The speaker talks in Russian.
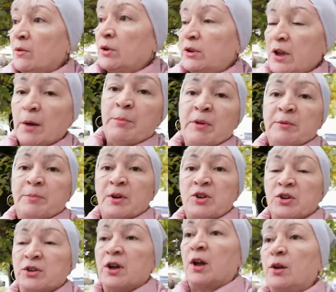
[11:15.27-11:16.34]
вот я
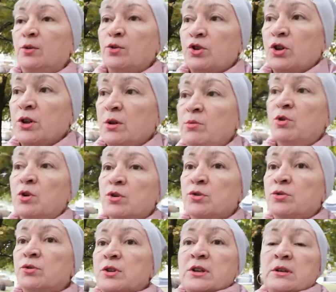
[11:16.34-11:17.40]
предпочитаю лучше не
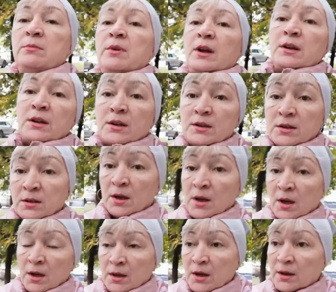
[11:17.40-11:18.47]
мерзнуть и не болеть.
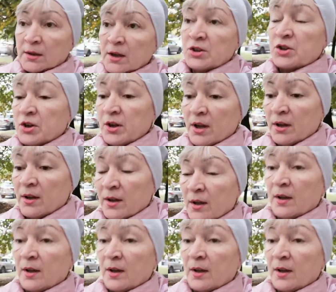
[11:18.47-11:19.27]
Я раньше